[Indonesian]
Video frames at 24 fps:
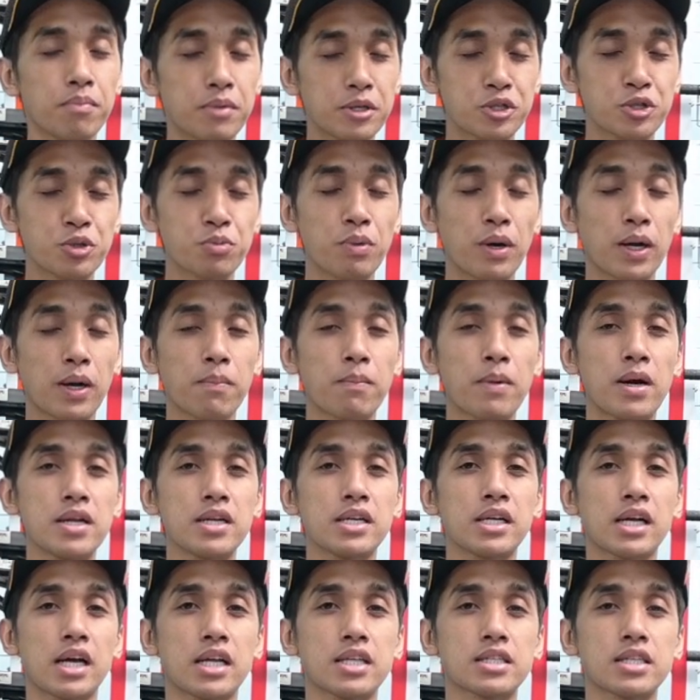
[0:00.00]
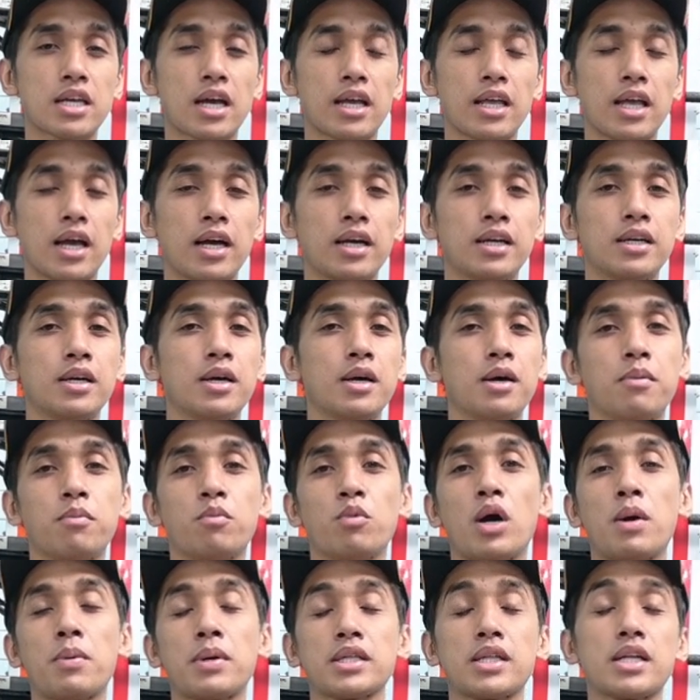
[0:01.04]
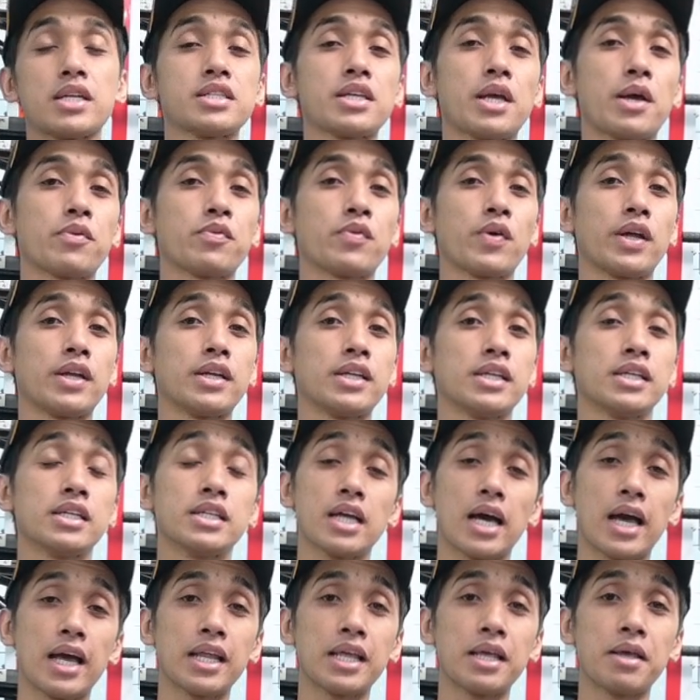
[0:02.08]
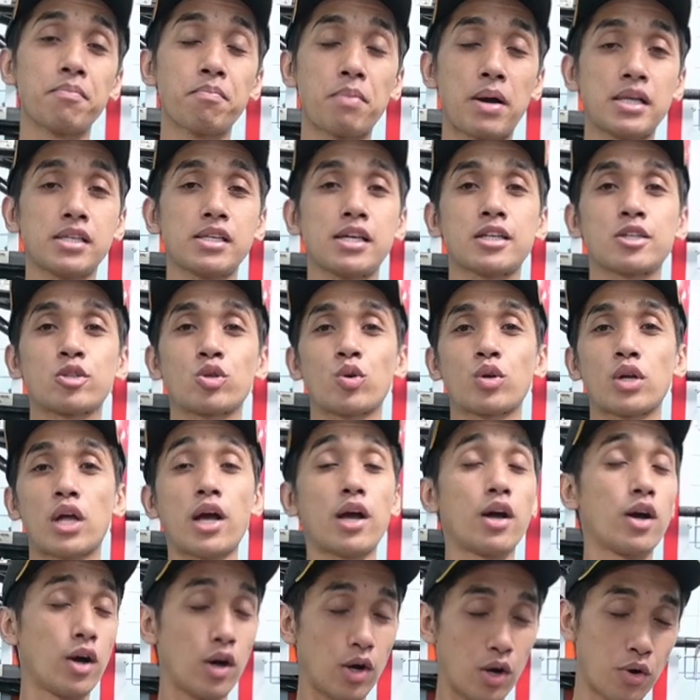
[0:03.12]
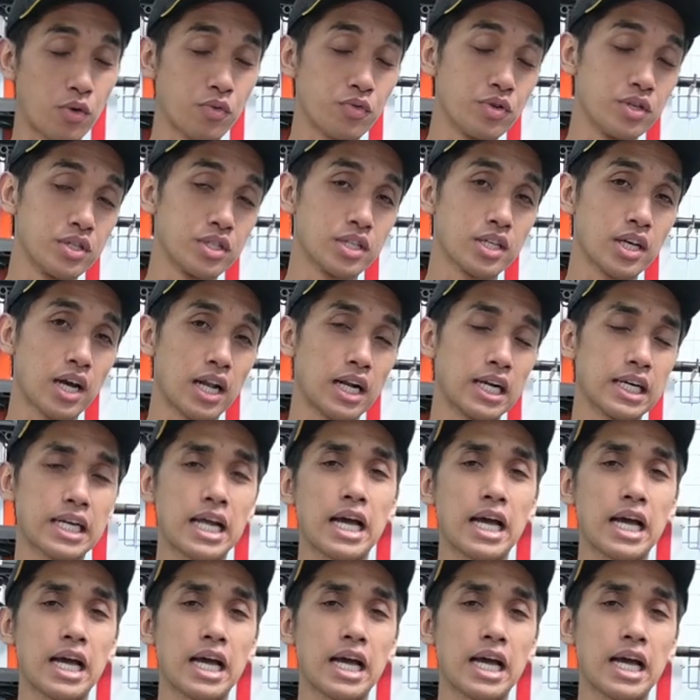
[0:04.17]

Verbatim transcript: Berjumpa kembali dengan saya, Muhammad Riz Effendi dari Pancasona Official.